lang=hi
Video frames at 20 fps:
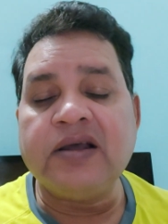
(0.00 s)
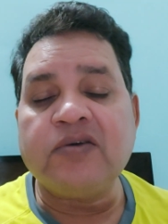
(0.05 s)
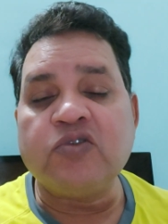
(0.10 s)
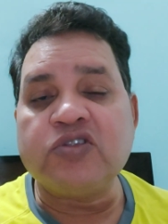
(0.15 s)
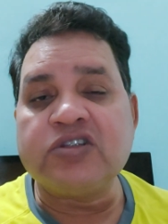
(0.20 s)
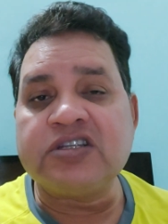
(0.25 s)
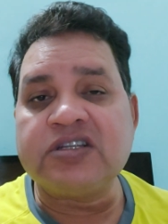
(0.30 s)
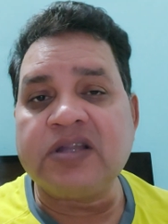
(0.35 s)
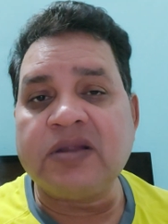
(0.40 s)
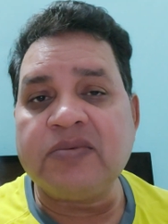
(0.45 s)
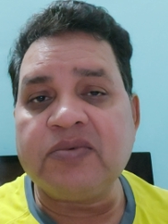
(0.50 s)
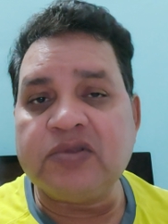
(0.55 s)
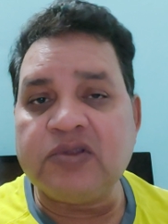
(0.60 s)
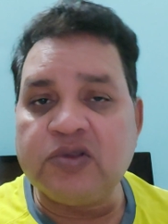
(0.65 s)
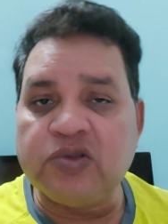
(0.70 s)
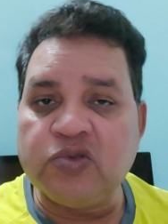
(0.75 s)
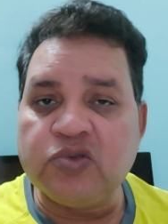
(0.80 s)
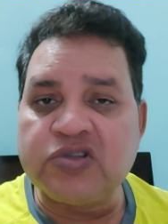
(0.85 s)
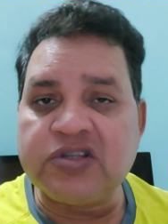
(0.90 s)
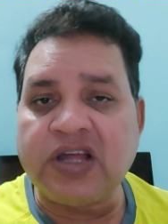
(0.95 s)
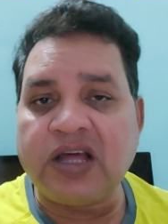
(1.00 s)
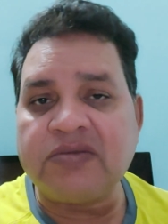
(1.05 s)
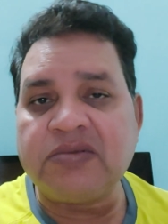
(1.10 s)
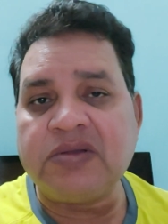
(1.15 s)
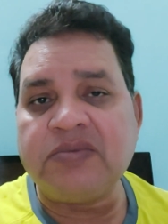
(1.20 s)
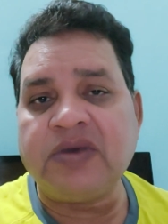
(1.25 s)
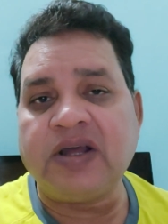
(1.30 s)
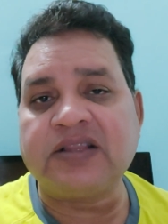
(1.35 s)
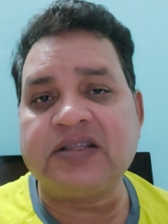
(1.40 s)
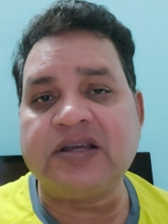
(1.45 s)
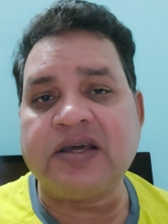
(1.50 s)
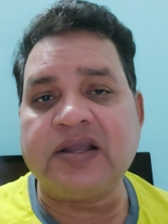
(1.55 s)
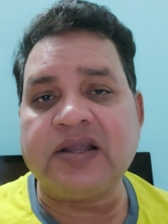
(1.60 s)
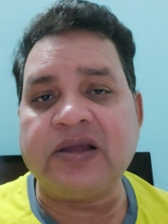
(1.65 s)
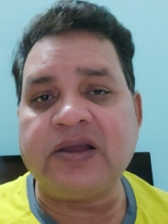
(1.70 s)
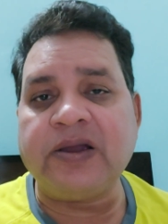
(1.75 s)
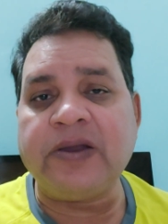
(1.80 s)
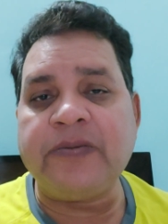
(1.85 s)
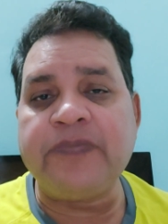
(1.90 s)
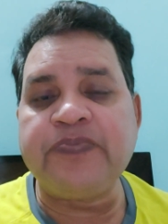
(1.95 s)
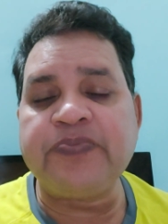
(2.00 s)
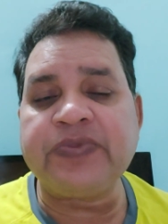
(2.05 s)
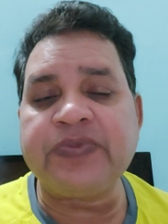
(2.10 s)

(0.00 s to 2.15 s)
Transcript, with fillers: वो सब दूसरा आदमी बात करेगा